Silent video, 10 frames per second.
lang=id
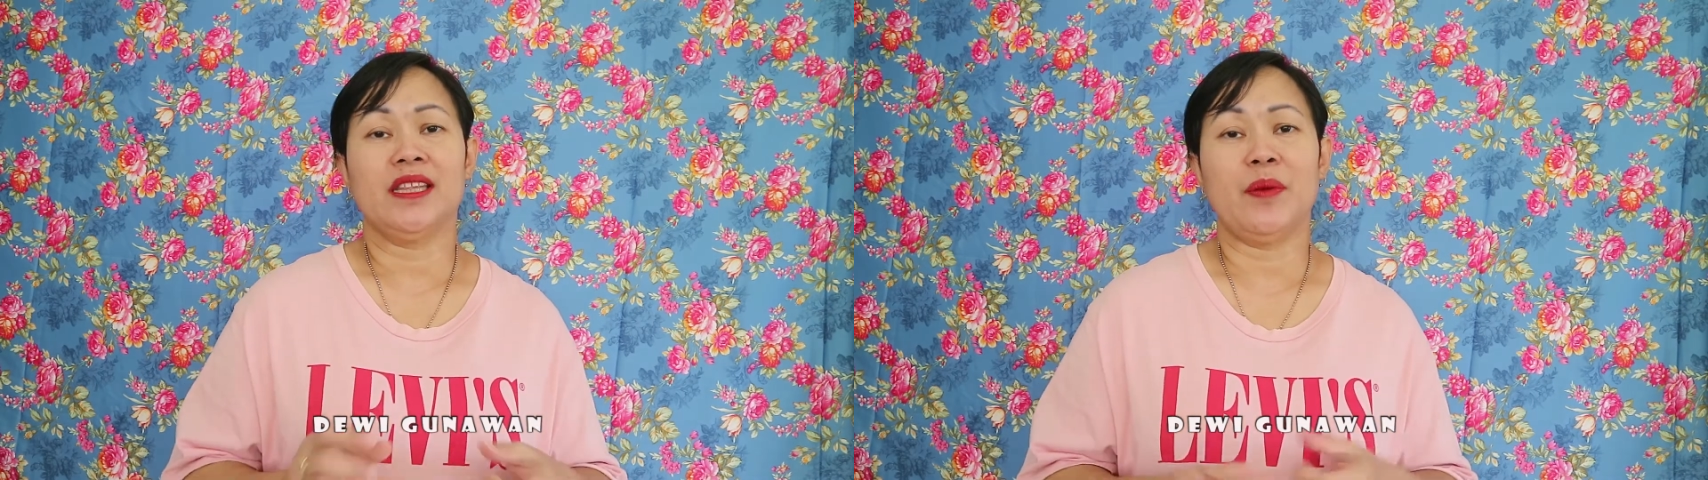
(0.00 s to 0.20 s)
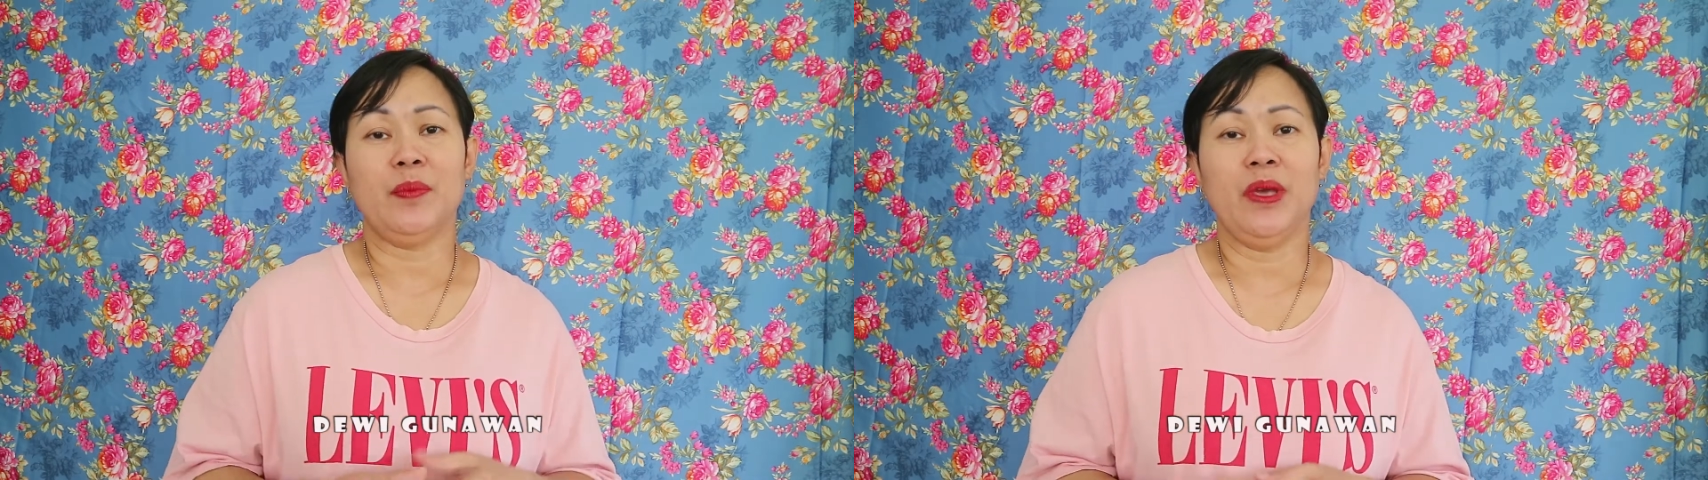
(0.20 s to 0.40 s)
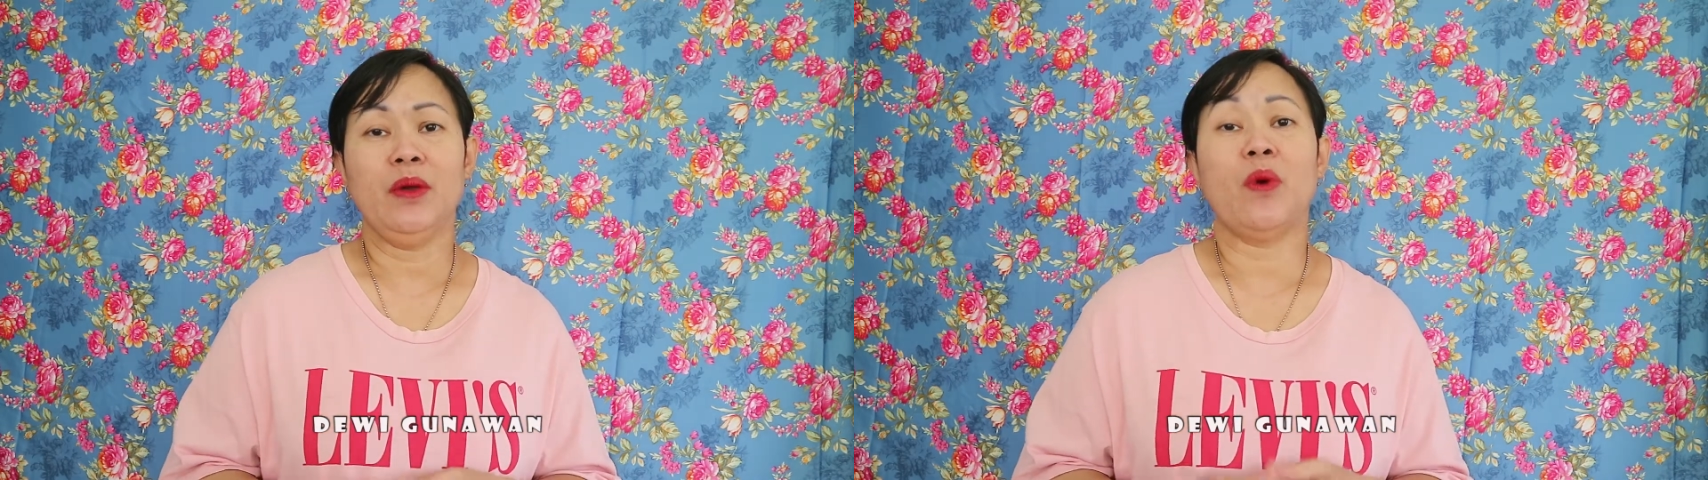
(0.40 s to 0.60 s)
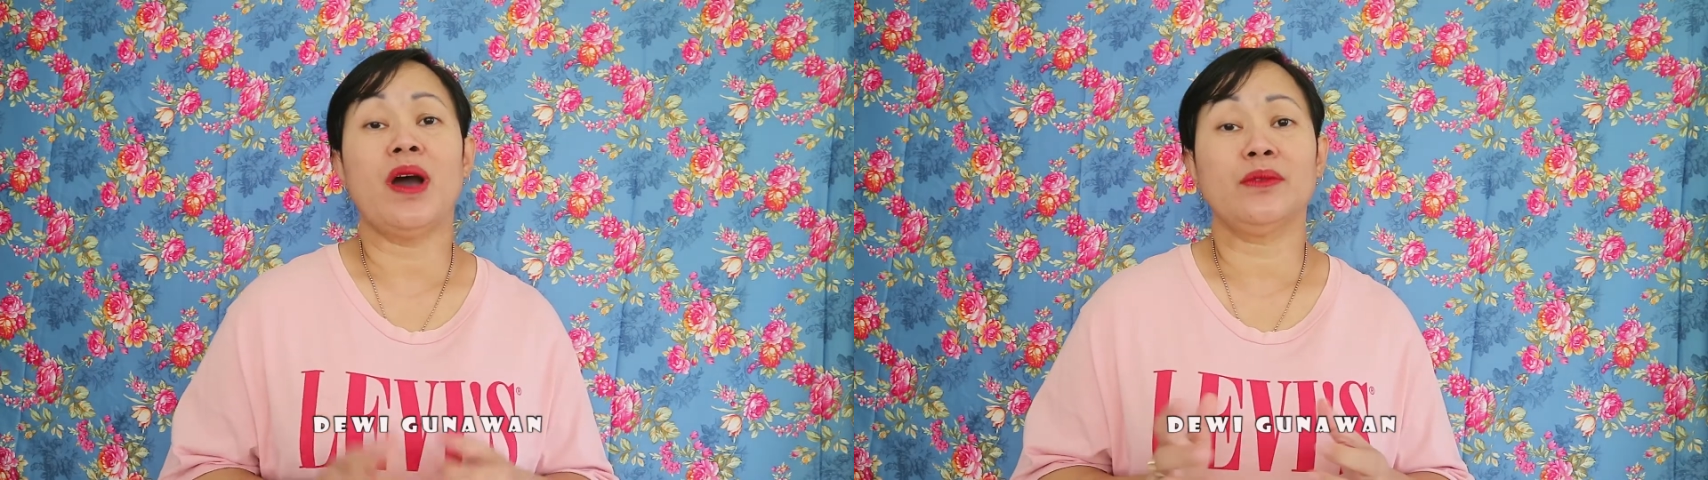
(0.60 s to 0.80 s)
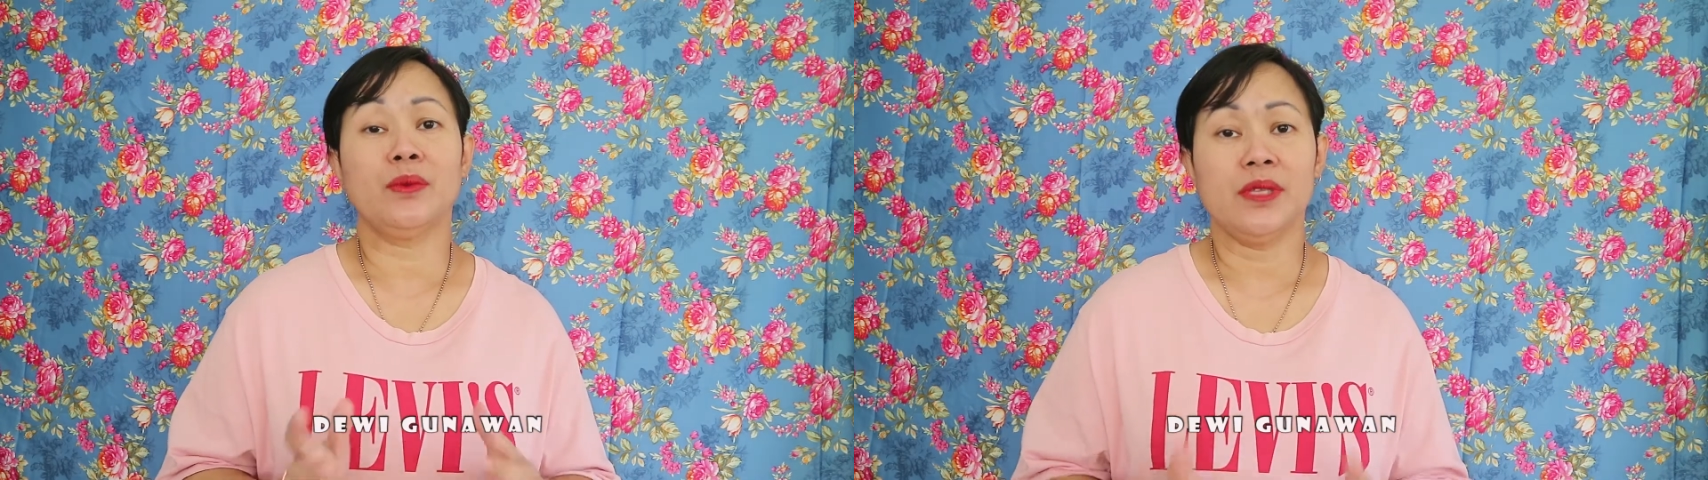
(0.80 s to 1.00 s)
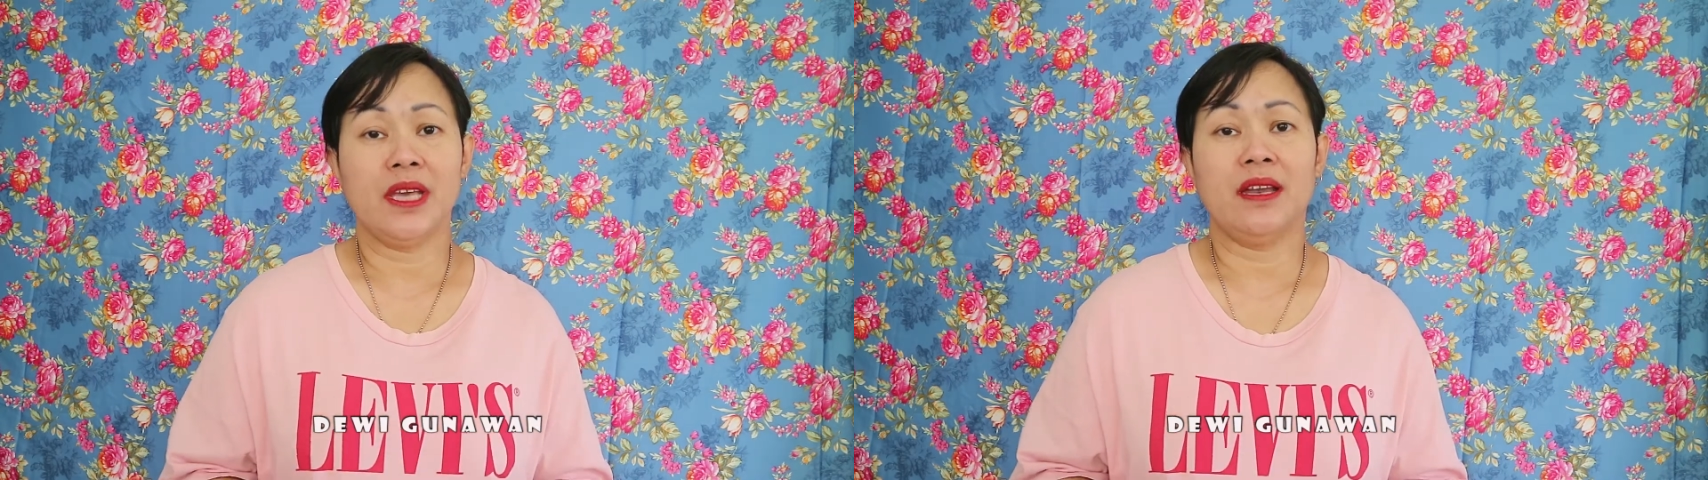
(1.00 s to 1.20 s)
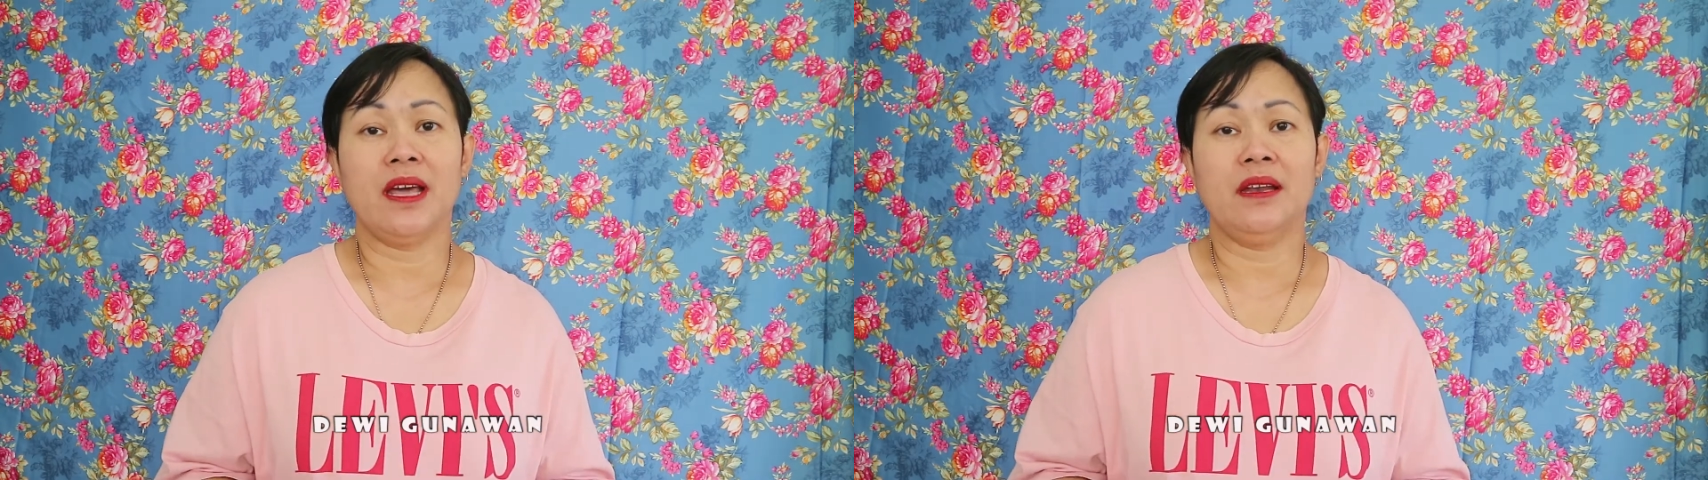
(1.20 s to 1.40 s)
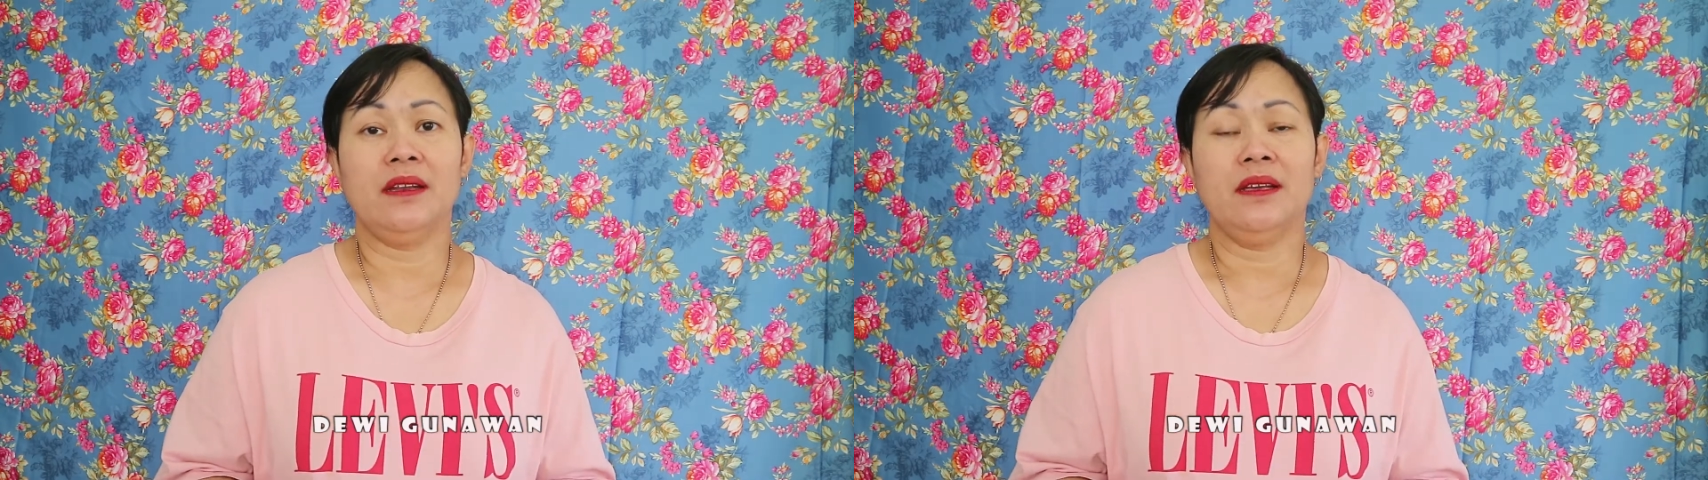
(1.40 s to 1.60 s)
tapi waktunya
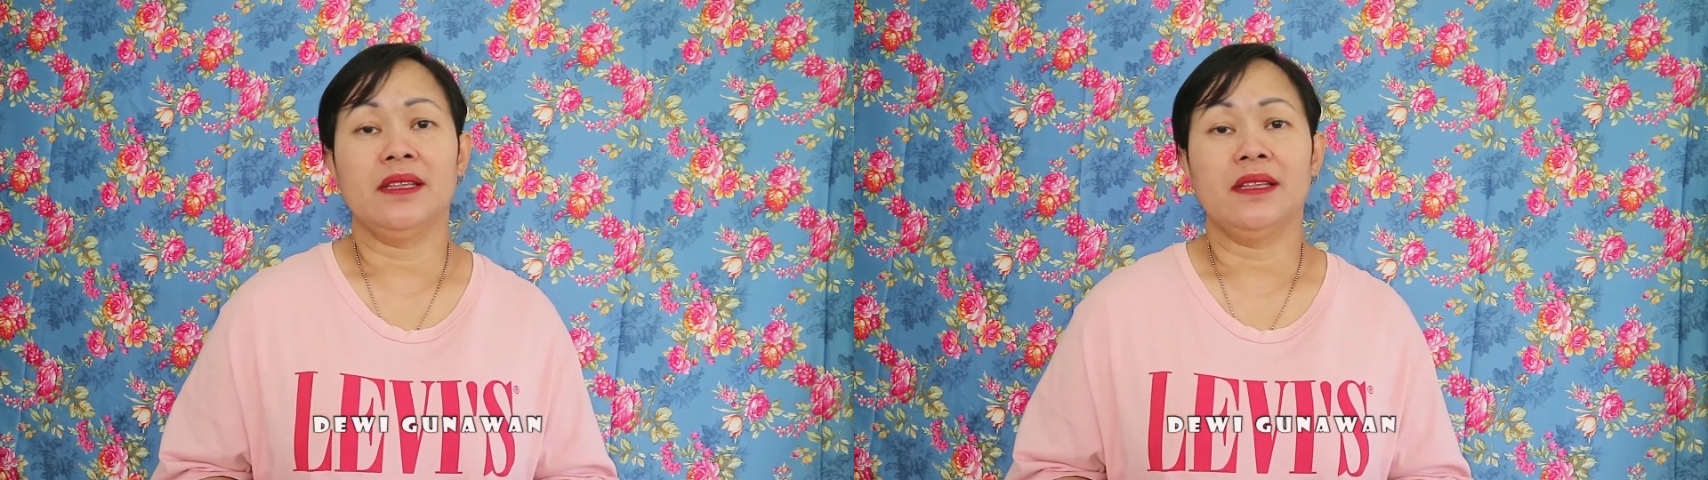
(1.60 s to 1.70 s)
dan